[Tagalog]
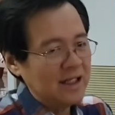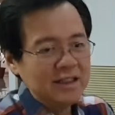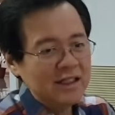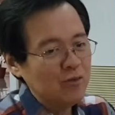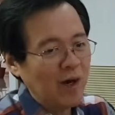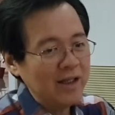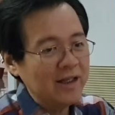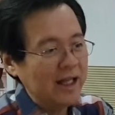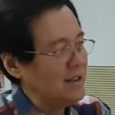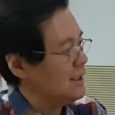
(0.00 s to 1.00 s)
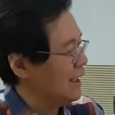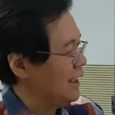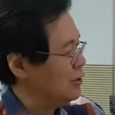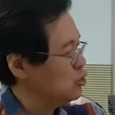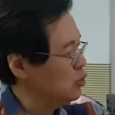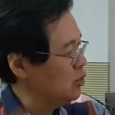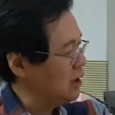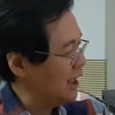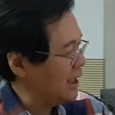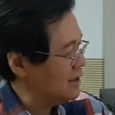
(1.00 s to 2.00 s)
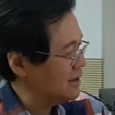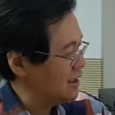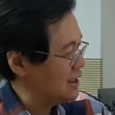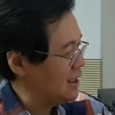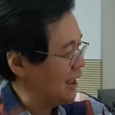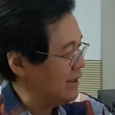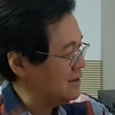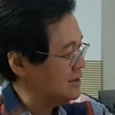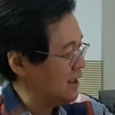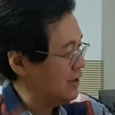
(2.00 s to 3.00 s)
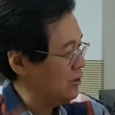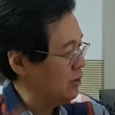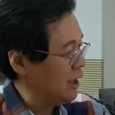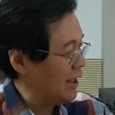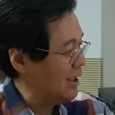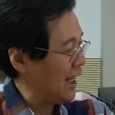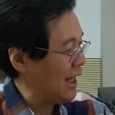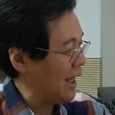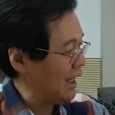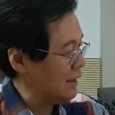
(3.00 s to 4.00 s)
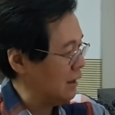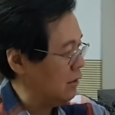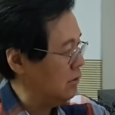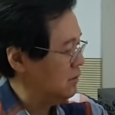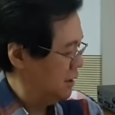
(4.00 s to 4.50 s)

hindi one lane, naging two lane, three lanes din. No? Oh. Ang lalaki na. Oh.